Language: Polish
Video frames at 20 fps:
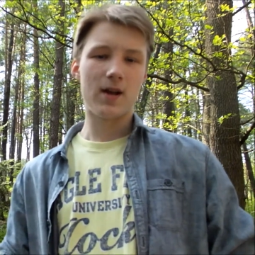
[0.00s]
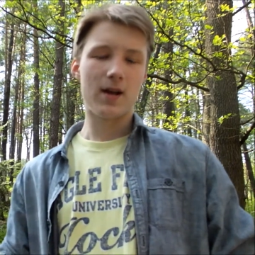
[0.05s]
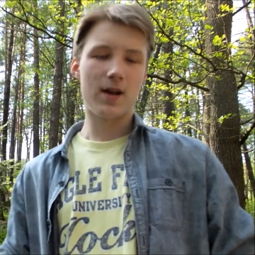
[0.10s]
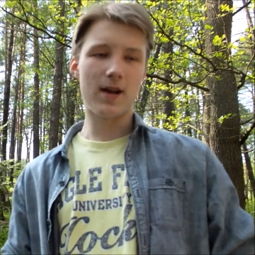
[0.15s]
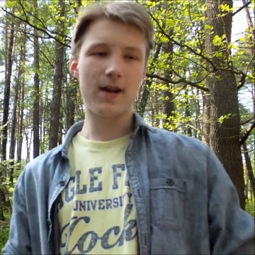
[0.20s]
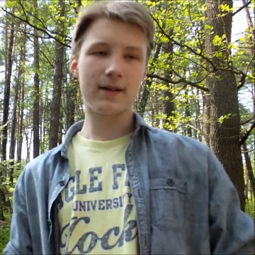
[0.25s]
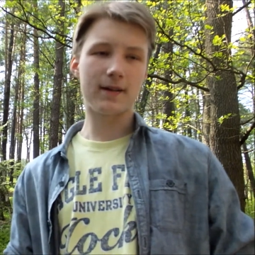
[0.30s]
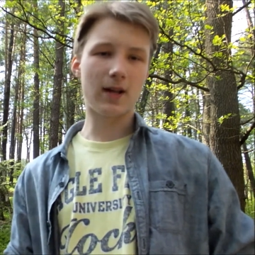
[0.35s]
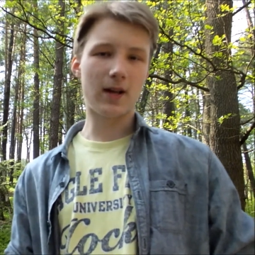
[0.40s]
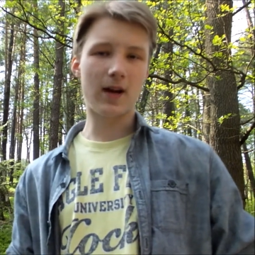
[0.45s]

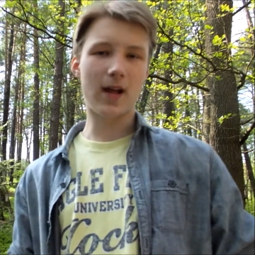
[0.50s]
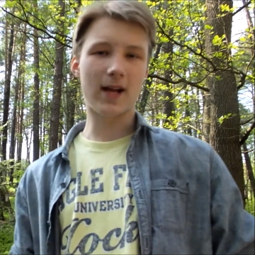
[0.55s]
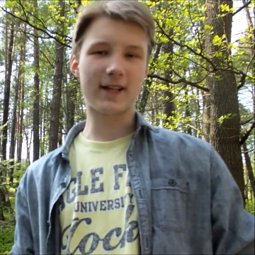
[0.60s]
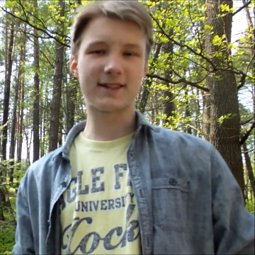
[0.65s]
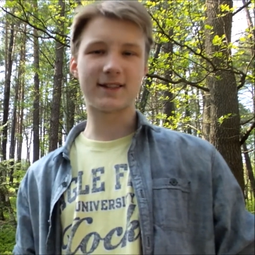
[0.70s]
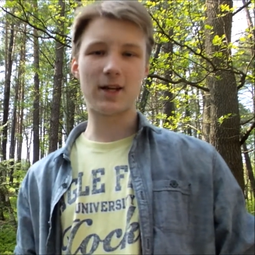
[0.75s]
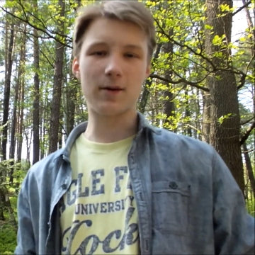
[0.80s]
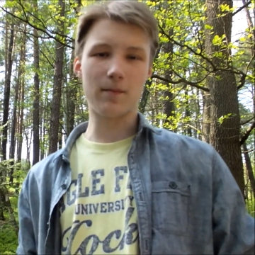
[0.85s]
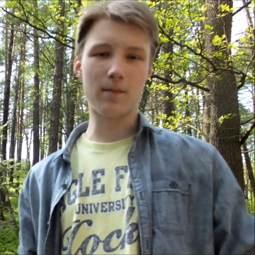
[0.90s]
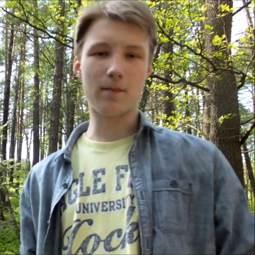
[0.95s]
Intel
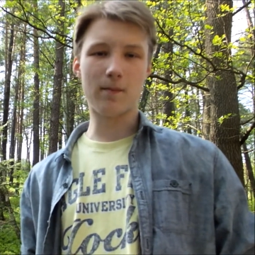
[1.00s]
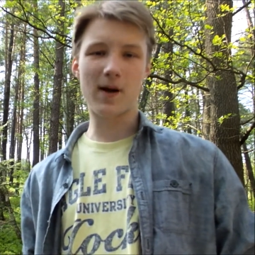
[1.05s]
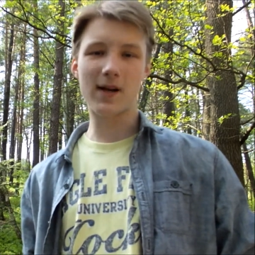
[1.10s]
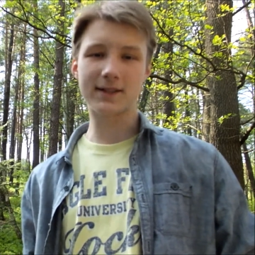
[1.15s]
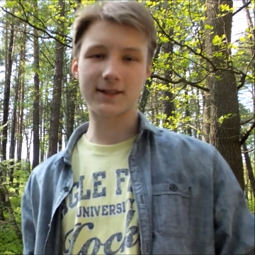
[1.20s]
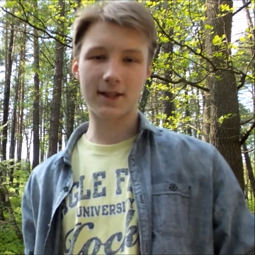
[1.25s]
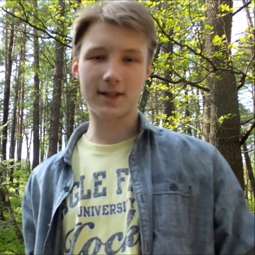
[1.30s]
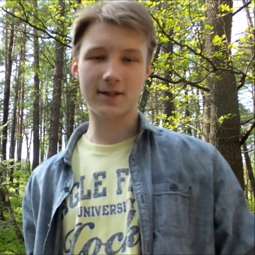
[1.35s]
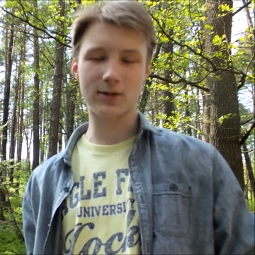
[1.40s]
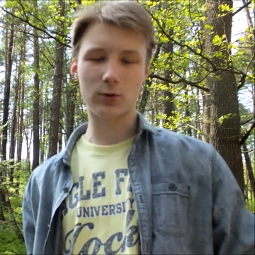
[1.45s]
Extreme
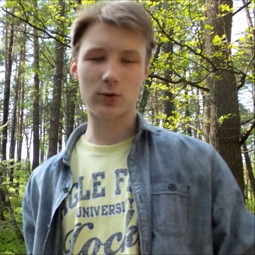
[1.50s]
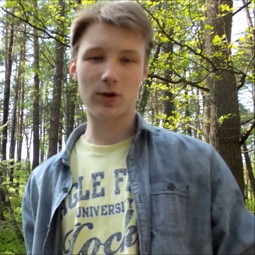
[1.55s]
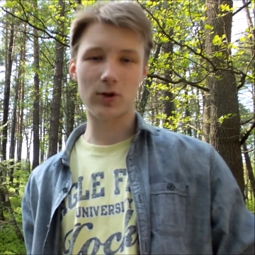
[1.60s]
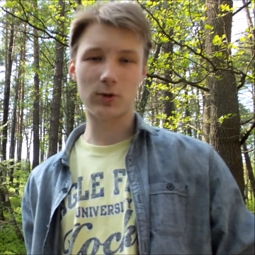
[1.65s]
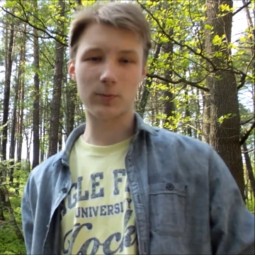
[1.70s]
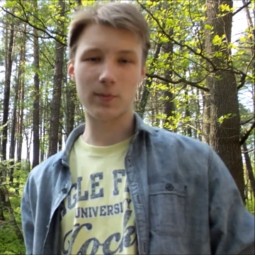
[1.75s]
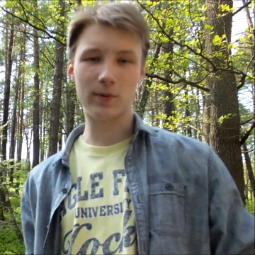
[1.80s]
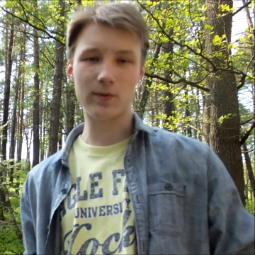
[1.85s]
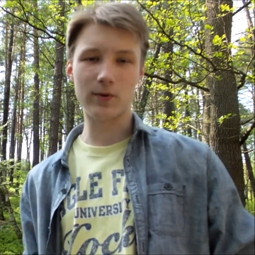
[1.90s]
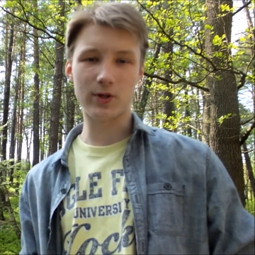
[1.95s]
Masters, które
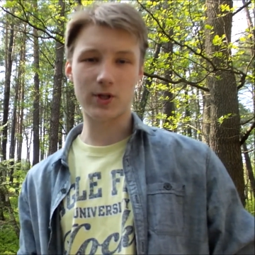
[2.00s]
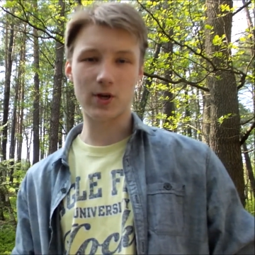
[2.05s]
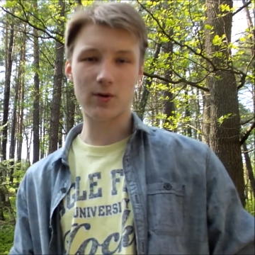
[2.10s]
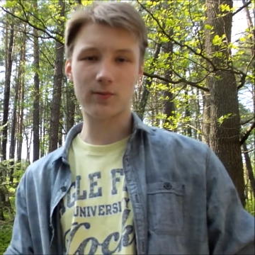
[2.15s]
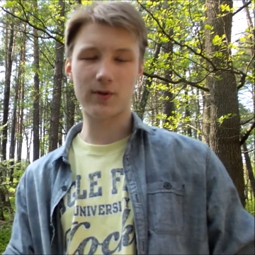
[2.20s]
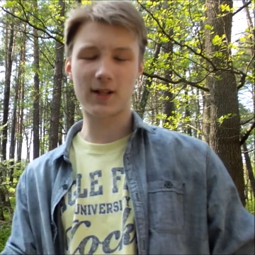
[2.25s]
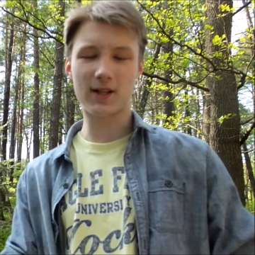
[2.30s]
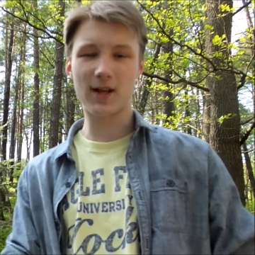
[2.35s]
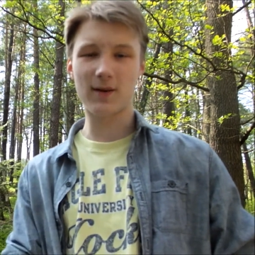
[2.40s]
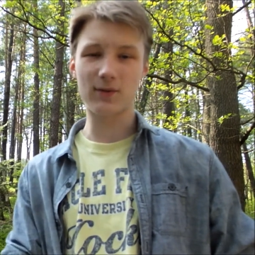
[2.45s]
odbyły
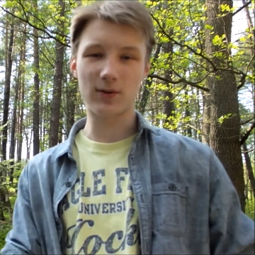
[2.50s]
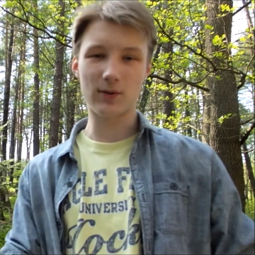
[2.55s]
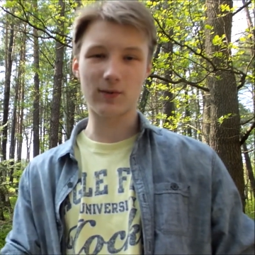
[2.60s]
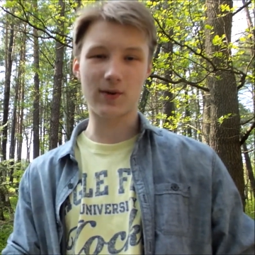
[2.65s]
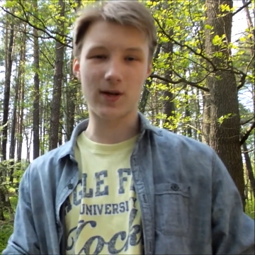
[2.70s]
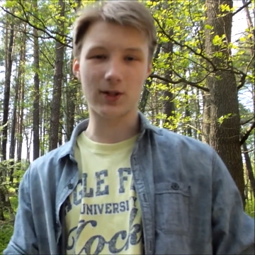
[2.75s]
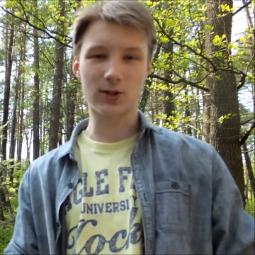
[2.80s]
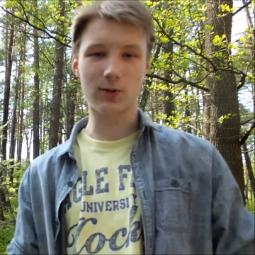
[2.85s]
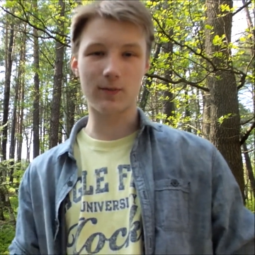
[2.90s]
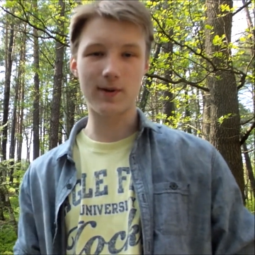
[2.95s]
się niedawno w
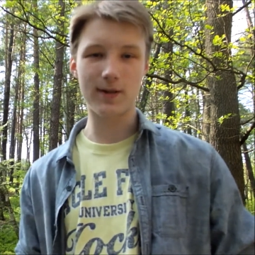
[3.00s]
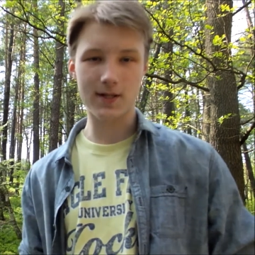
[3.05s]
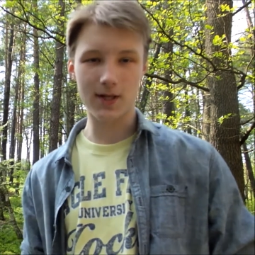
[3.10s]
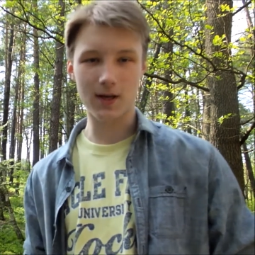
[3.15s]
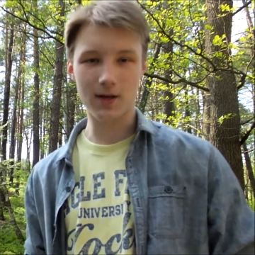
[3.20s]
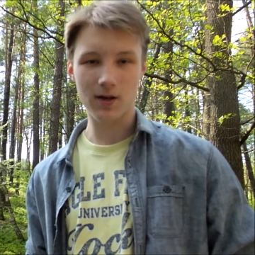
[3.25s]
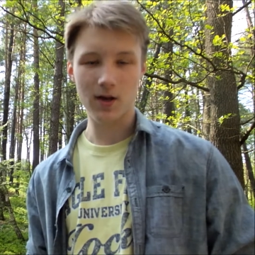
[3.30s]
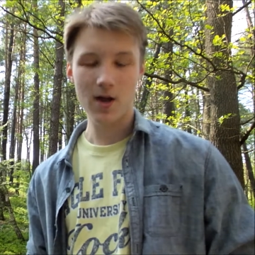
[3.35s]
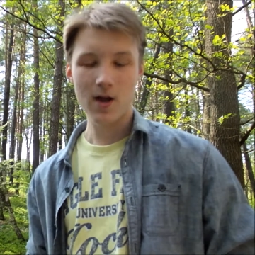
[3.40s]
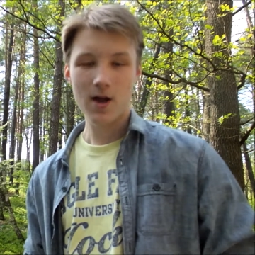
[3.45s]

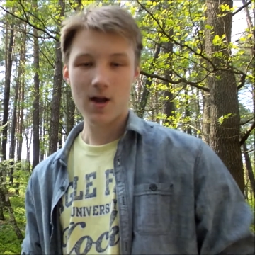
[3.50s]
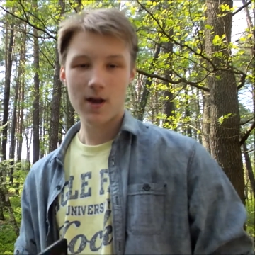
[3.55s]
Katowicach.